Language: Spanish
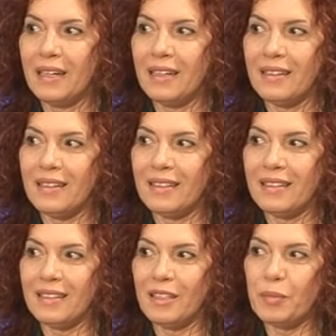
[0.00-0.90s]

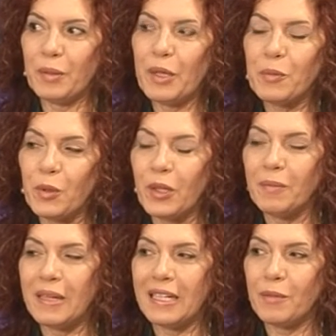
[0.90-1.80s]
eh, el primer
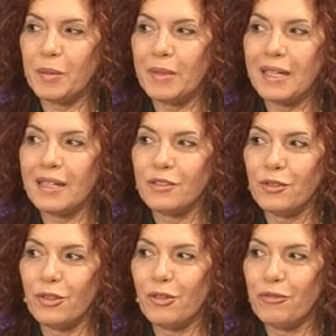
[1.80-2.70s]
poema y la primera
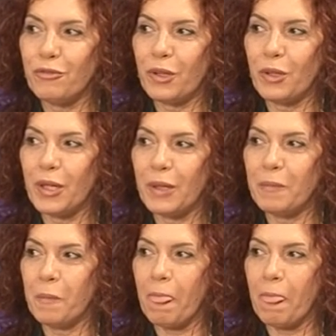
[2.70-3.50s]
canción fue